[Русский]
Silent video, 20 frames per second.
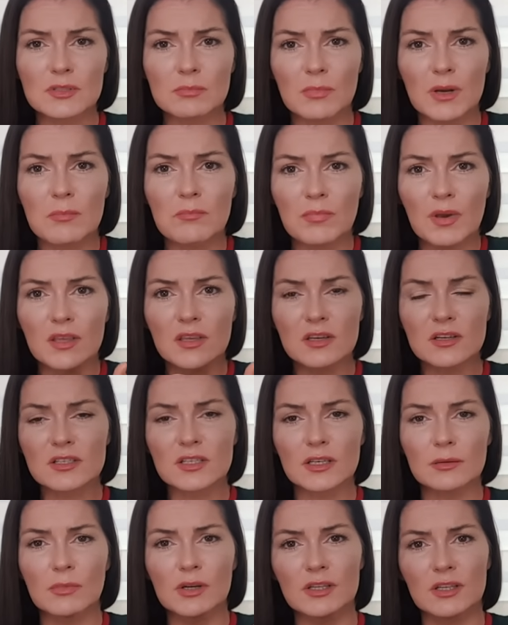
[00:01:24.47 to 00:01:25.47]
с моим
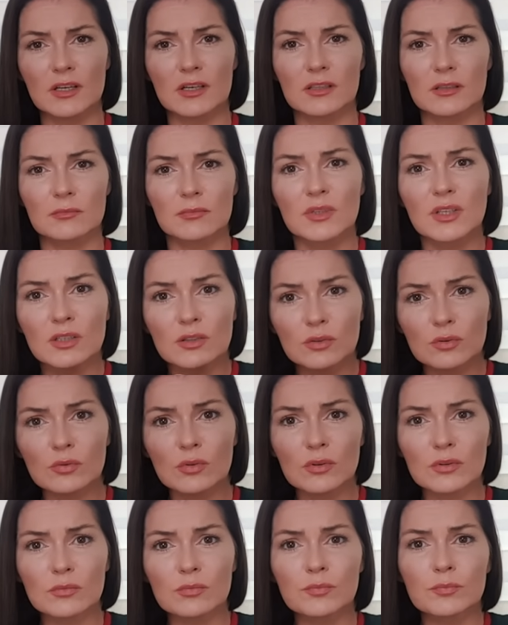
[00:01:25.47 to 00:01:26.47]
пионерским отрядом?
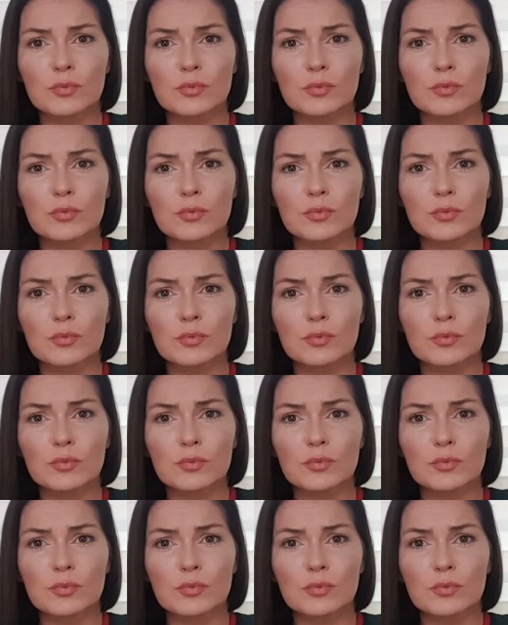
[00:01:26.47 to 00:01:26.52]
Никто.